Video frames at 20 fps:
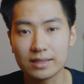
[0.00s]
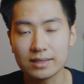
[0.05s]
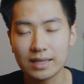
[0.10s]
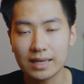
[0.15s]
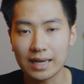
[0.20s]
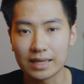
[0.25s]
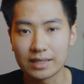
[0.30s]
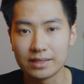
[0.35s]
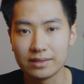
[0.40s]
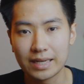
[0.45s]
tất
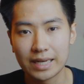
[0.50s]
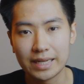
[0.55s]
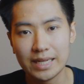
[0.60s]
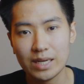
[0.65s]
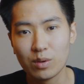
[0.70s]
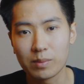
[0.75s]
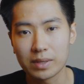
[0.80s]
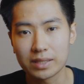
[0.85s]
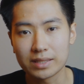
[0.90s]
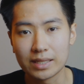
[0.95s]
cả những cái
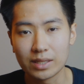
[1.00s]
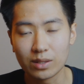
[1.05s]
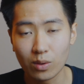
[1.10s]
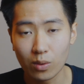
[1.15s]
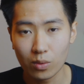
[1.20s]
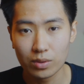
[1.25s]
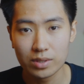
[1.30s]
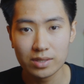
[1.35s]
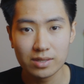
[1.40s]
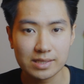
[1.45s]
điều mà thầy
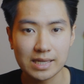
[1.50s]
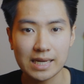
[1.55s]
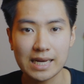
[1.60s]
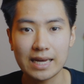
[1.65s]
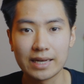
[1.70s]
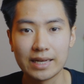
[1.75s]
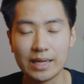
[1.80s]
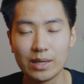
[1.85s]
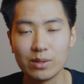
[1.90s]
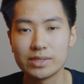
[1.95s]
cô đưa
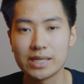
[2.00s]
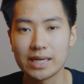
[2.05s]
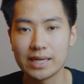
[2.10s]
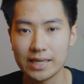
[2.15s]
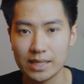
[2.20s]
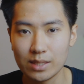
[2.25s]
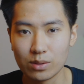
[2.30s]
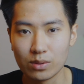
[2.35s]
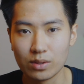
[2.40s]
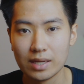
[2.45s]
ra đều dễ
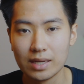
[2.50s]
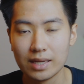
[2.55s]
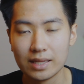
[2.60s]
hiểu.